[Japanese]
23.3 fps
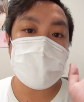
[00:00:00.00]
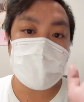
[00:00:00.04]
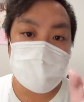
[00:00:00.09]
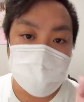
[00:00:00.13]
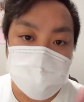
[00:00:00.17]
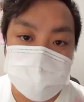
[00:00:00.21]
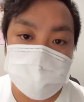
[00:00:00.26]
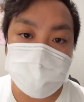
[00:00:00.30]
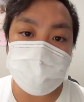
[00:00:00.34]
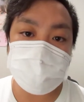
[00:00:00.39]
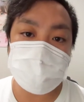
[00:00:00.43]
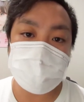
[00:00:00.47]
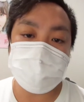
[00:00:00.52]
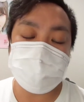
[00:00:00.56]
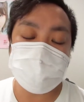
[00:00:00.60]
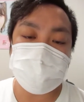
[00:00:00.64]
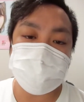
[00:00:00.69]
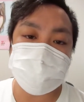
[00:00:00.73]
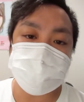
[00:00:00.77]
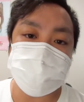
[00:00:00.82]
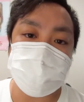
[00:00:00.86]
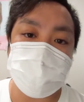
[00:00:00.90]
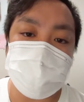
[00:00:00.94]
はいどうも、梅
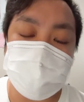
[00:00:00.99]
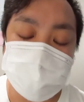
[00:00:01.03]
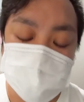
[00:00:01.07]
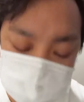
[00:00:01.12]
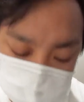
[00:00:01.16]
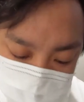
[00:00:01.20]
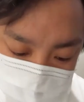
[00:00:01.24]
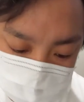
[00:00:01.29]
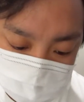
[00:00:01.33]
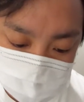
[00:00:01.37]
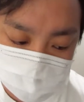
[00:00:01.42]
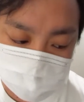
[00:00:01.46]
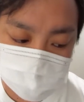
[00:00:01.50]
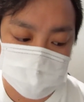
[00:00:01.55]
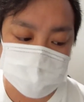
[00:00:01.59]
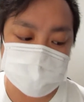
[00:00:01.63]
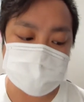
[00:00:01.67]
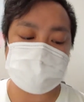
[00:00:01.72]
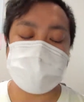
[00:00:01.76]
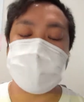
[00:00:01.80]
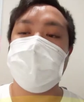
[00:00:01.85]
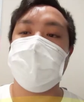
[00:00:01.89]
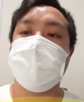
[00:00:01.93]
ツの町でございま
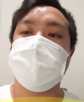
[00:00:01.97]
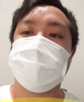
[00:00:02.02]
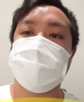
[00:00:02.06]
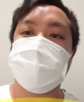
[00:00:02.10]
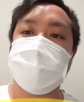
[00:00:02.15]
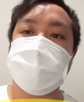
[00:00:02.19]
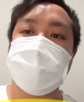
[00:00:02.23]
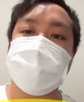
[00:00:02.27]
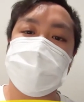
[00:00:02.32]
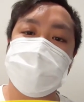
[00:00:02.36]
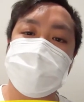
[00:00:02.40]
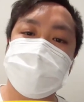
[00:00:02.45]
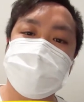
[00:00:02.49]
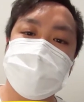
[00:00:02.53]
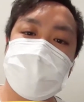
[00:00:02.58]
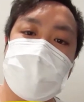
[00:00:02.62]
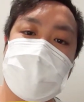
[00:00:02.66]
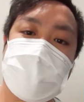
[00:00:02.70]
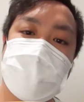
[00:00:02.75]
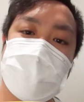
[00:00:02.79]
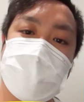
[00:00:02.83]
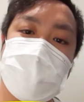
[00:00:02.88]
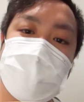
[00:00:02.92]
す。というわけでです
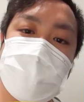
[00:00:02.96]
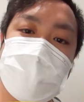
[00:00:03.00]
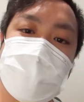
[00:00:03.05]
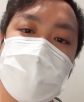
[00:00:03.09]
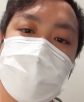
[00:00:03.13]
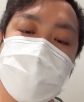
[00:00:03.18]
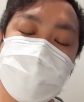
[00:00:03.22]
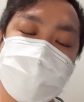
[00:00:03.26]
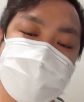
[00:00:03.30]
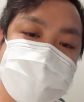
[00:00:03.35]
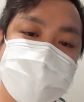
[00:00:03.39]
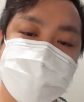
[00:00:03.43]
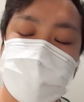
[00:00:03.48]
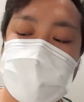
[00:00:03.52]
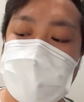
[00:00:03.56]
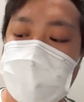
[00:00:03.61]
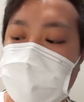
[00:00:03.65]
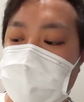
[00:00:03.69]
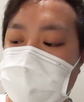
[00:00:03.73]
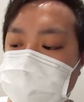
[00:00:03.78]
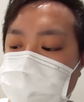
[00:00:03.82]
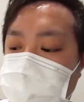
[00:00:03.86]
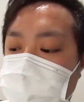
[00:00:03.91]
ね、えー、本日
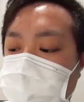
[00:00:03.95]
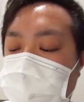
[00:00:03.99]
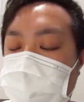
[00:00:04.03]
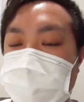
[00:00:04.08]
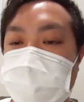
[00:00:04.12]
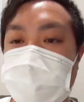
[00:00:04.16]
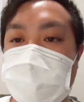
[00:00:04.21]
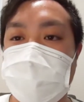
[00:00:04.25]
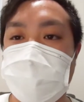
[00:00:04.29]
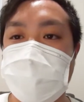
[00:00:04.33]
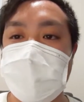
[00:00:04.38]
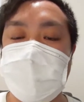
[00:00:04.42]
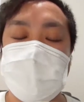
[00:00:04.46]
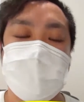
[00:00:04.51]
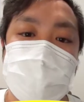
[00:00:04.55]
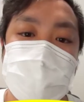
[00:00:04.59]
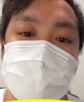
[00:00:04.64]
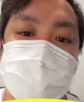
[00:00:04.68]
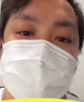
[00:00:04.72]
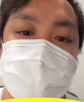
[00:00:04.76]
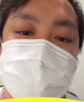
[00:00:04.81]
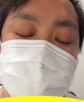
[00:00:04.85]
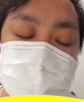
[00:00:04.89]
も朝からね、
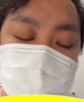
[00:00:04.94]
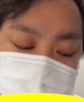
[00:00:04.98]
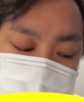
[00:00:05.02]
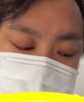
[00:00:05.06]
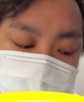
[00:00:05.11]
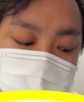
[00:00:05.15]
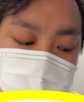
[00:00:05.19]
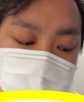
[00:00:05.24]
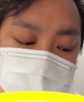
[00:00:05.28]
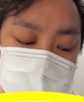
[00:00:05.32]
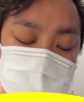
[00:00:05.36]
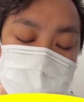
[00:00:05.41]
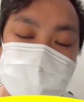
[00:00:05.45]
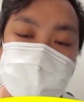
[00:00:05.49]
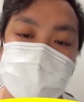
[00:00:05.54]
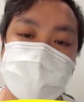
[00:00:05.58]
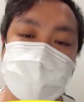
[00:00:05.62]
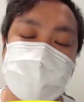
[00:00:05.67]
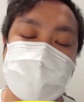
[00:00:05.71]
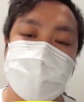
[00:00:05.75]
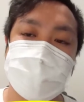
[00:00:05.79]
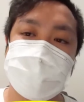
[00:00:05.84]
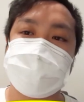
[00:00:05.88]
大きいニュースが飛び込ん
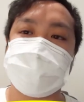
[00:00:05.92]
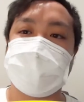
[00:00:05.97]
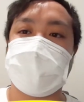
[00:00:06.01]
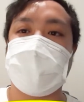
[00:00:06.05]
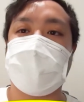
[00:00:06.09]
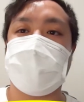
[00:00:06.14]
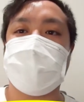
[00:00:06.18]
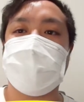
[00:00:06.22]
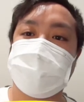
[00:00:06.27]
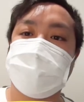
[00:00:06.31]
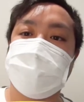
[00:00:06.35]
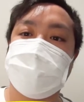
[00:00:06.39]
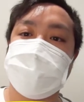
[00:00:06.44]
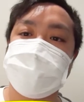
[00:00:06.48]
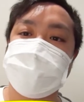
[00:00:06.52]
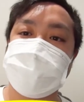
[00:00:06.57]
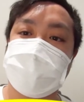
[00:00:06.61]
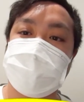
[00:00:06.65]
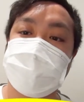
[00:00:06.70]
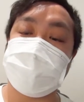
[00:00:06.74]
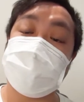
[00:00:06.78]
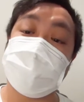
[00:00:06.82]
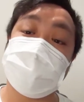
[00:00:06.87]
できましたが、乃木
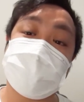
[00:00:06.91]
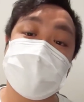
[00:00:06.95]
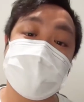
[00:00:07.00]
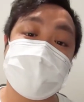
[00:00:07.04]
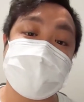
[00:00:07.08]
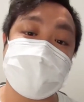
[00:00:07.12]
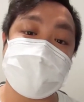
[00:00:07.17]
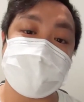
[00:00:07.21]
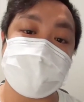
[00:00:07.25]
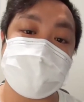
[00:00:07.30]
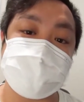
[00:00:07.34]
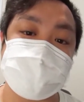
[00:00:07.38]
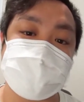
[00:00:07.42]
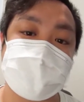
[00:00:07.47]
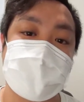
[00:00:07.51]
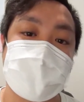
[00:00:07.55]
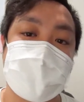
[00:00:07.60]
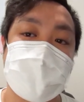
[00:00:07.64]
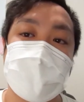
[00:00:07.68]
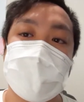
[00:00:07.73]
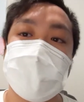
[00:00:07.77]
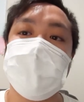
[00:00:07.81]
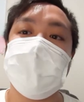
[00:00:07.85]
坂46か
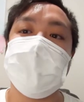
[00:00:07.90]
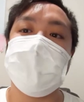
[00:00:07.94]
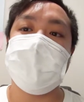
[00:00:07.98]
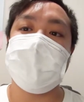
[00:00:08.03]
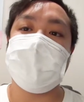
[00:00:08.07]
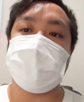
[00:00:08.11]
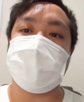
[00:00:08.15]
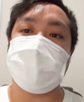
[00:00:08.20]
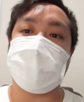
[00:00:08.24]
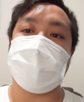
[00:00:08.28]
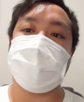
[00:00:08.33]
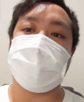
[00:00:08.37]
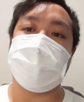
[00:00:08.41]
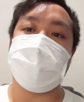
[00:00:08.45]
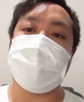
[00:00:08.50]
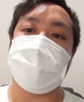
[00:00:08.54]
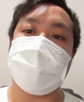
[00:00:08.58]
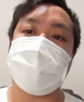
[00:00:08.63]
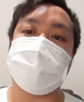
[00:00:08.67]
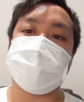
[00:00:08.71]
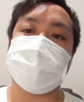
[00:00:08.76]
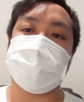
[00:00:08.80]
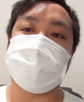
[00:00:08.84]
ら、
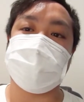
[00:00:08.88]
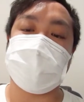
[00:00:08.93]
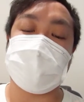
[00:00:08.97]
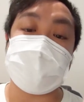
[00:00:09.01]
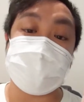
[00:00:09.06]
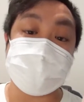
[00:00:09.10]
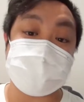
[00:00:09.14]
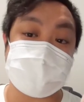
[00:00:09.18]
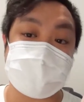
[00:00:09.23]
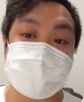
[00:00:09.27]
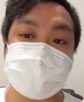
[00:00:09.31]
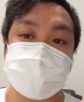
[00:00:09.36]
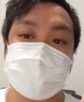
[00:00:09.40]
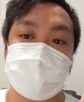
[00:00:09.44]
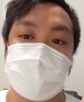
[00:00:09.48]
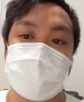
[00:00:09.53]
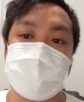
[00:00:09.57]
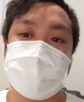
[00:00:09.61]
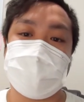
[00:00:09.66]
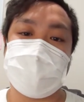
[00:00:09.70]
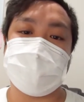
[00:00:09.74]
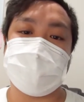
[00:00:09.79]
えーと、若月さん、